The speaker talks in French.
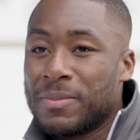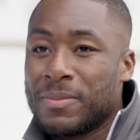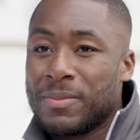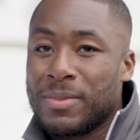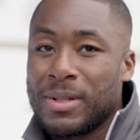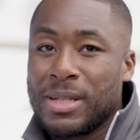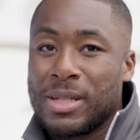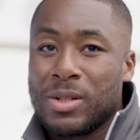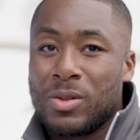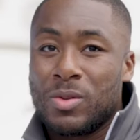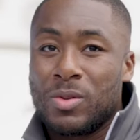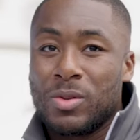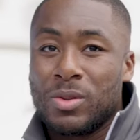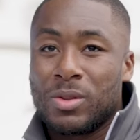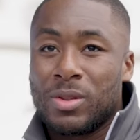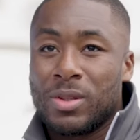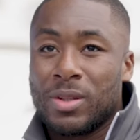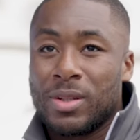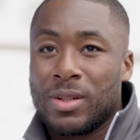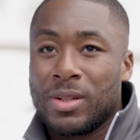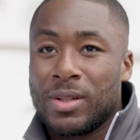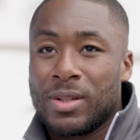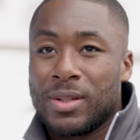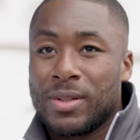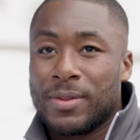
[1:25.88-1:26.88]
Bah écoute,
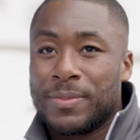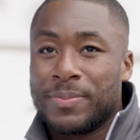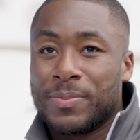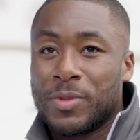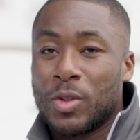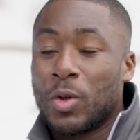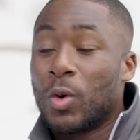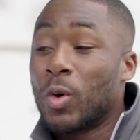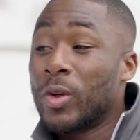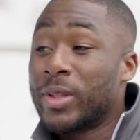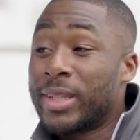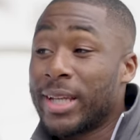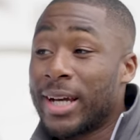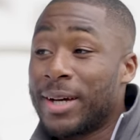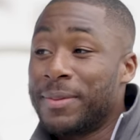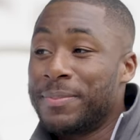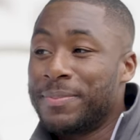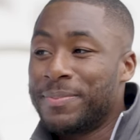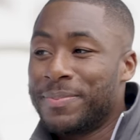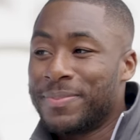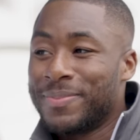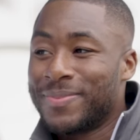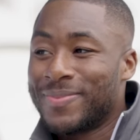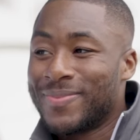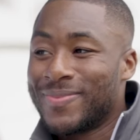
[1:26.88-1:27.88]
euh, Rotterdam.
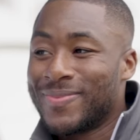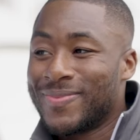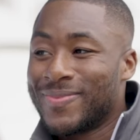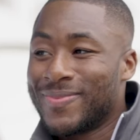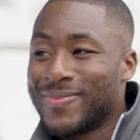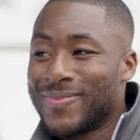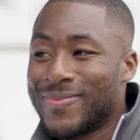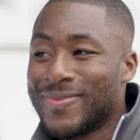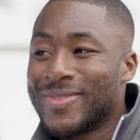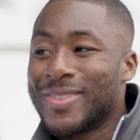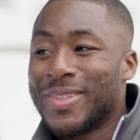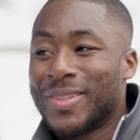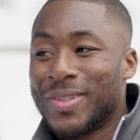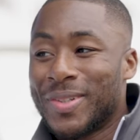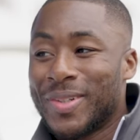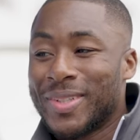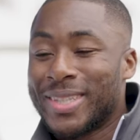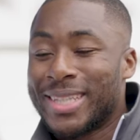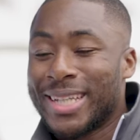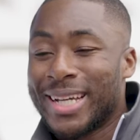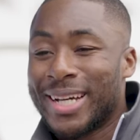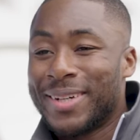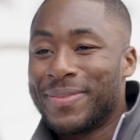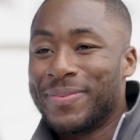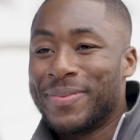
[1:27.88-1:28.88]
Ouais.
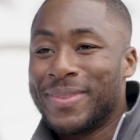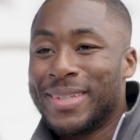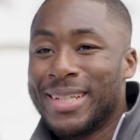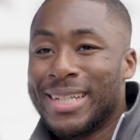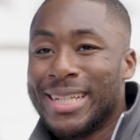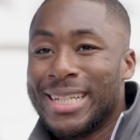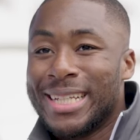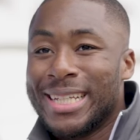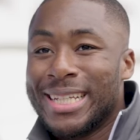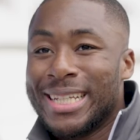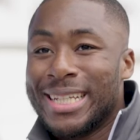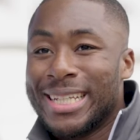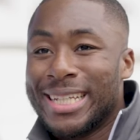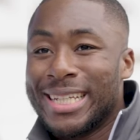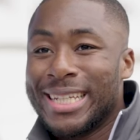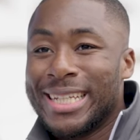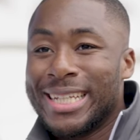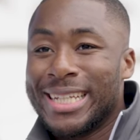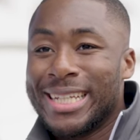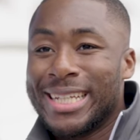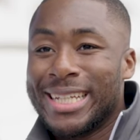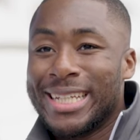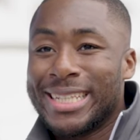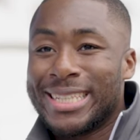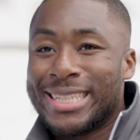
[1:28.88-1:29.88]
Rotterdam. Rotterdam. Et
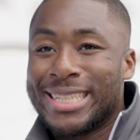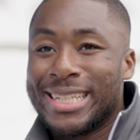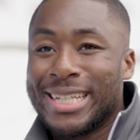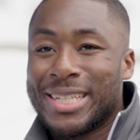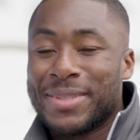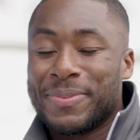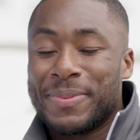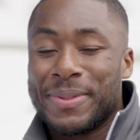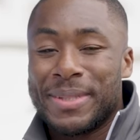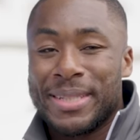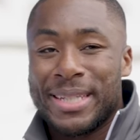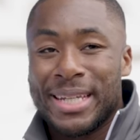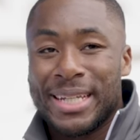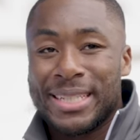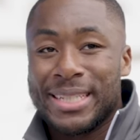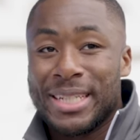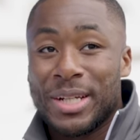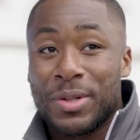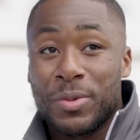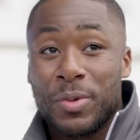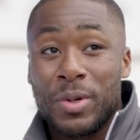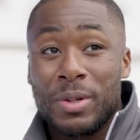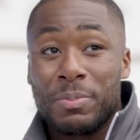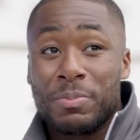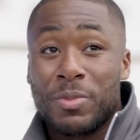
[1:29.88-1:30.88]
c'était c'est la semaine
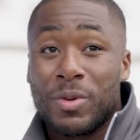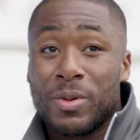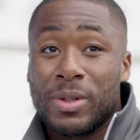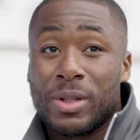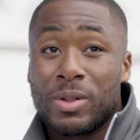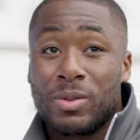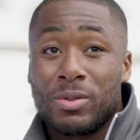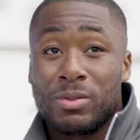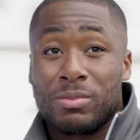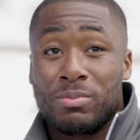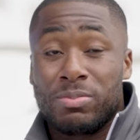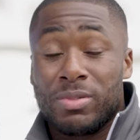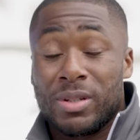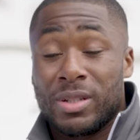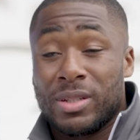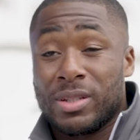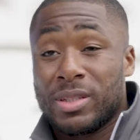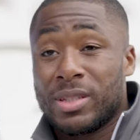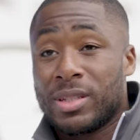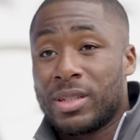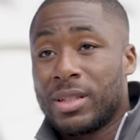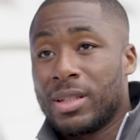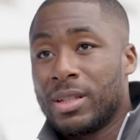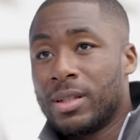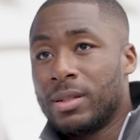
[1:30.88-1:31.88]
dernière. Ouais, bon écoute, bah,
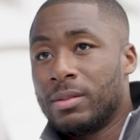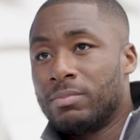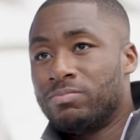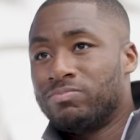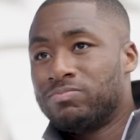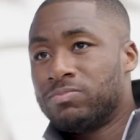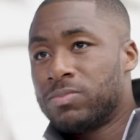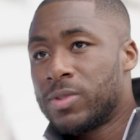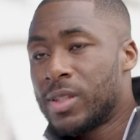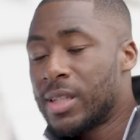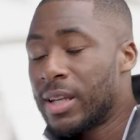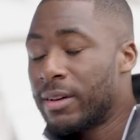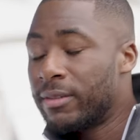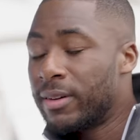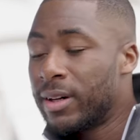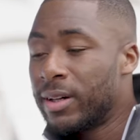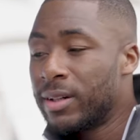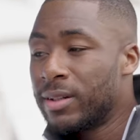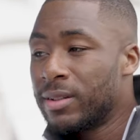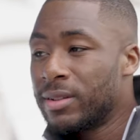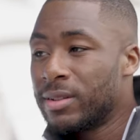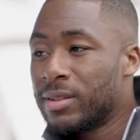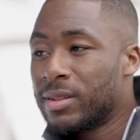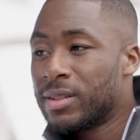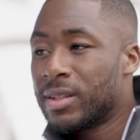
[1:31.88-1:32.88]
ça va
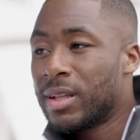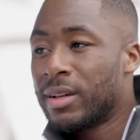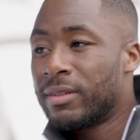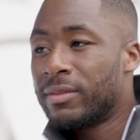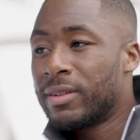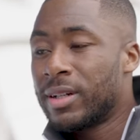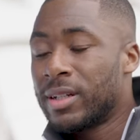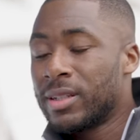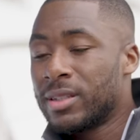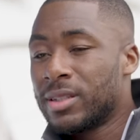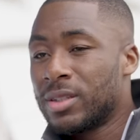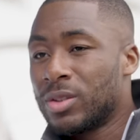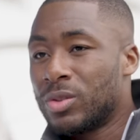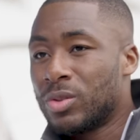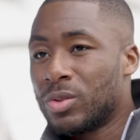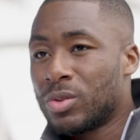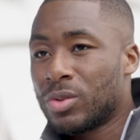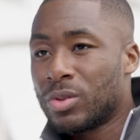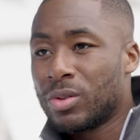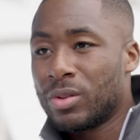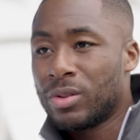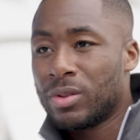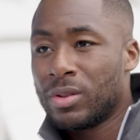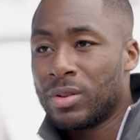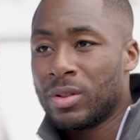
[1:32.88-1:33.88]
ça va, c'est juste
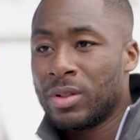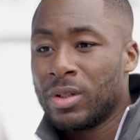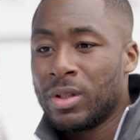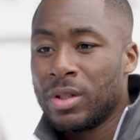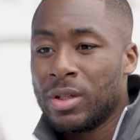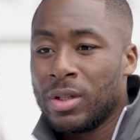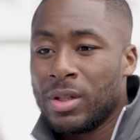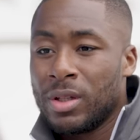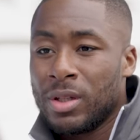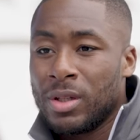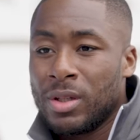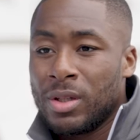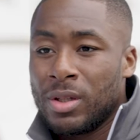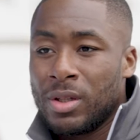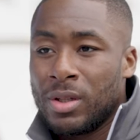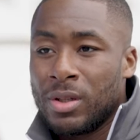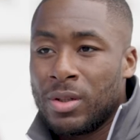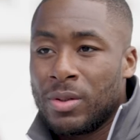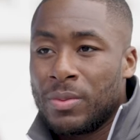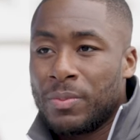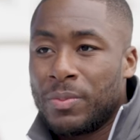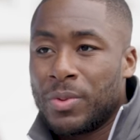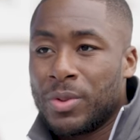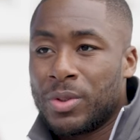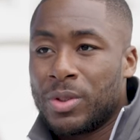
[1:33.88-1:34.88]
que
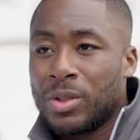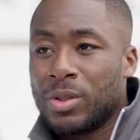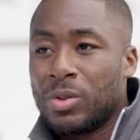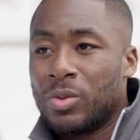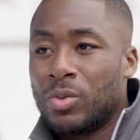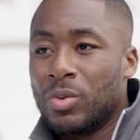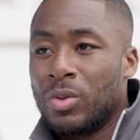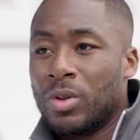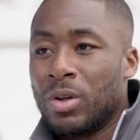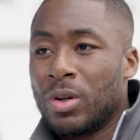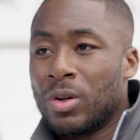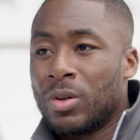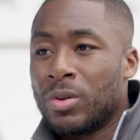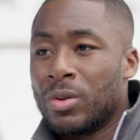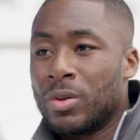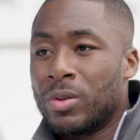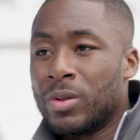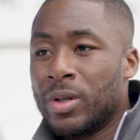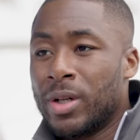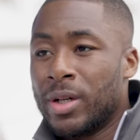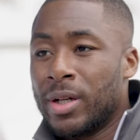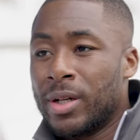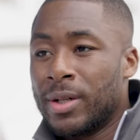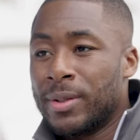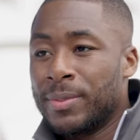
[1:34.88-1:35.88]
petite douleur
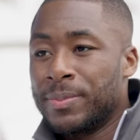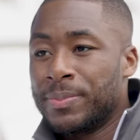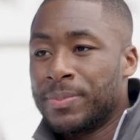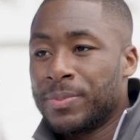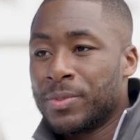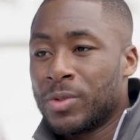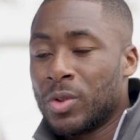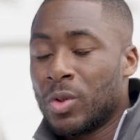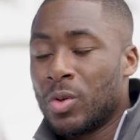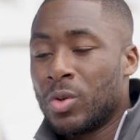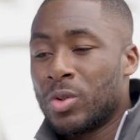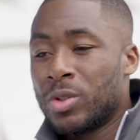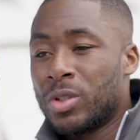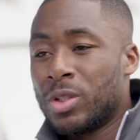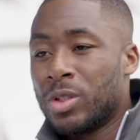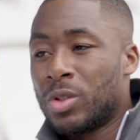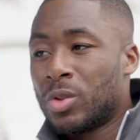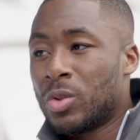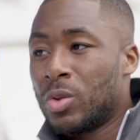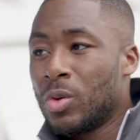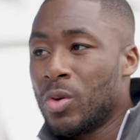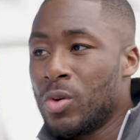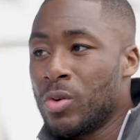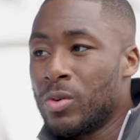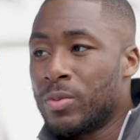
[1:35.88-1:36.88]
euh, aux,
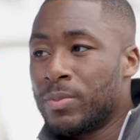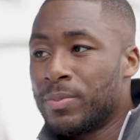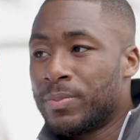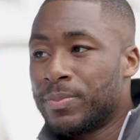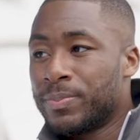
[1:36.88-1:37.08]
ischios.